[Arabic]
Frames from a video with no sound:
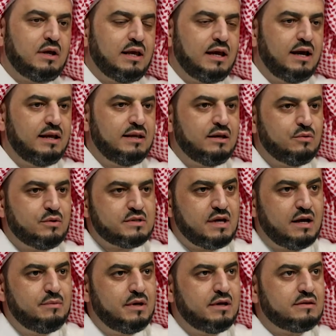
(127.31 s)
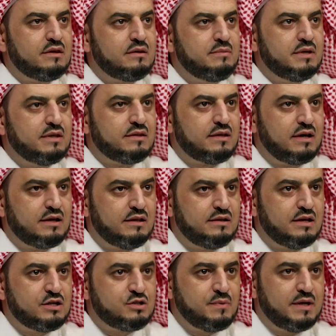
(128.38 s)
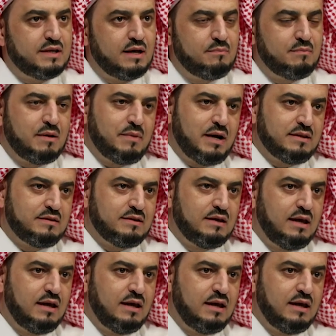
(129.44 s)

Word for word: وعلى آله وصحبه الطيبين الطاهرين أجمعين أما بعد